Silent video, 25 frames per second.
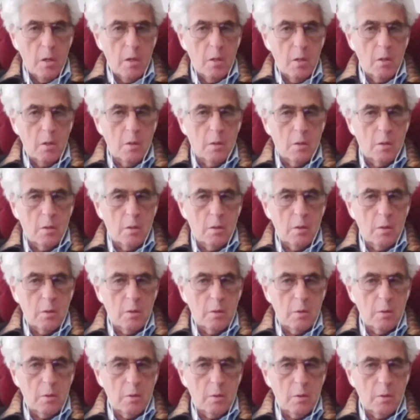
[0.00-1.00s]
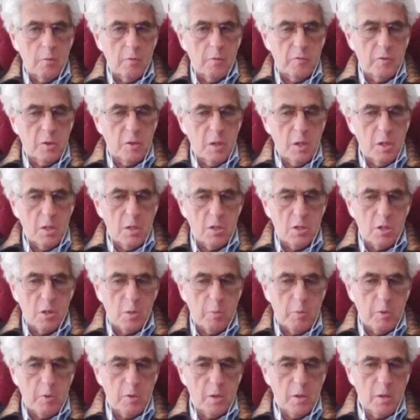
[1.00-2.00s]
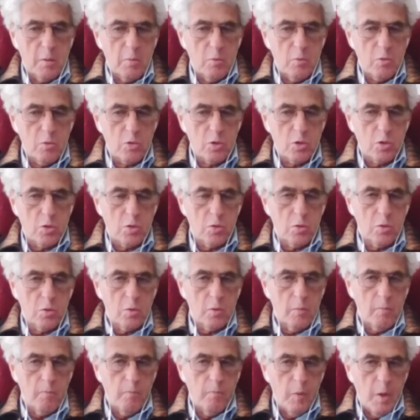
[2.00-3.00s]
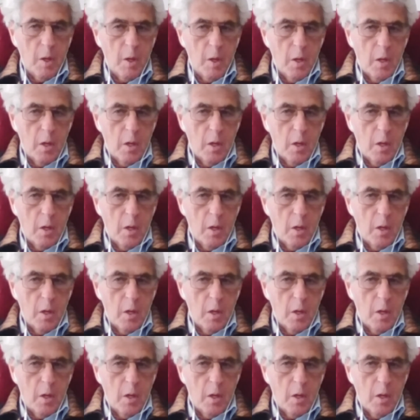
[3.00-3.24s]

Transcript: Э, в-третьих, потому что